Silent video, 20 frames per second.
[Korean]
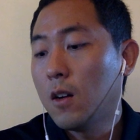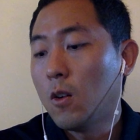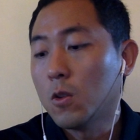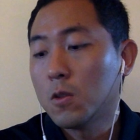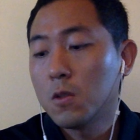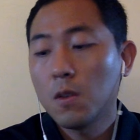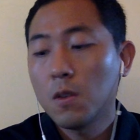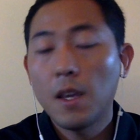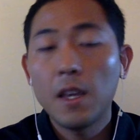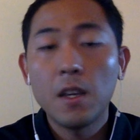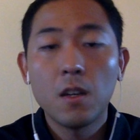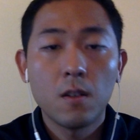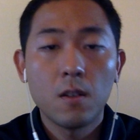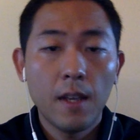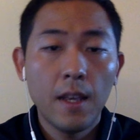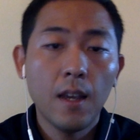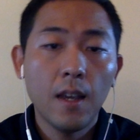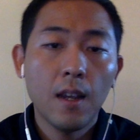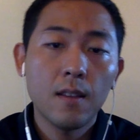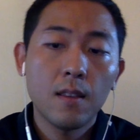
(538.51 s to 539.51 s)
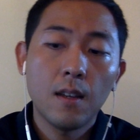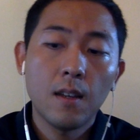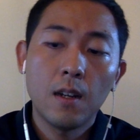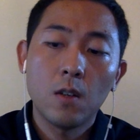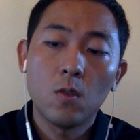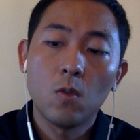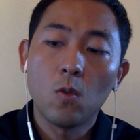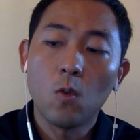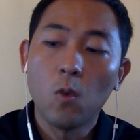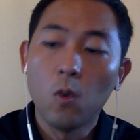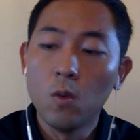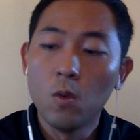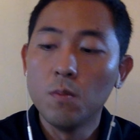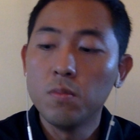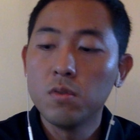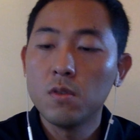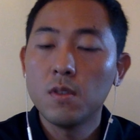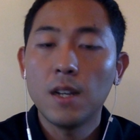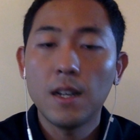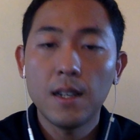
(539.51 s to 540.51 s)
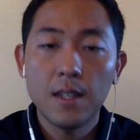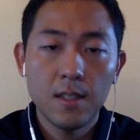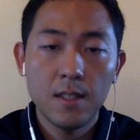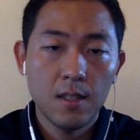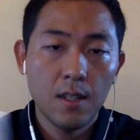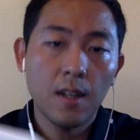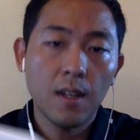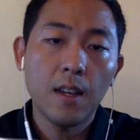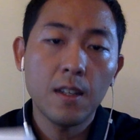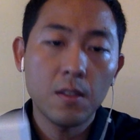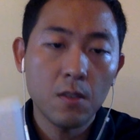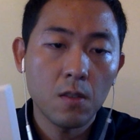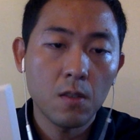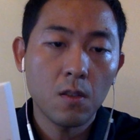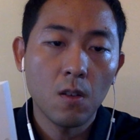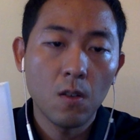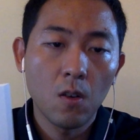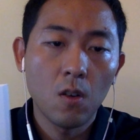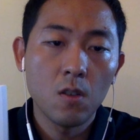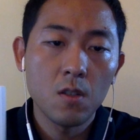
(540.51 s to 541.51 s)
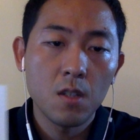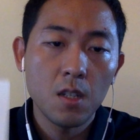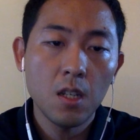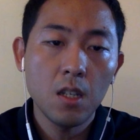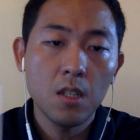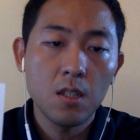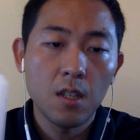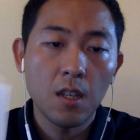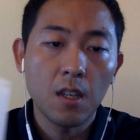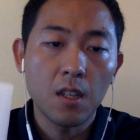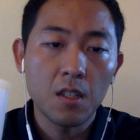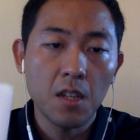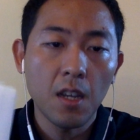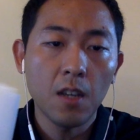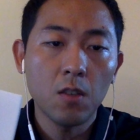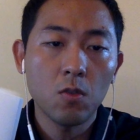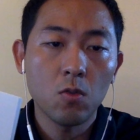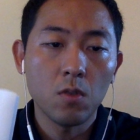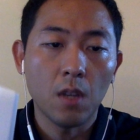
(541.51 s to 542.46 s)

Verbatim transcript: 어떻게 이거를 해야겠다라고 공부를 하기 시작했었던 것이 이제 이게 책으로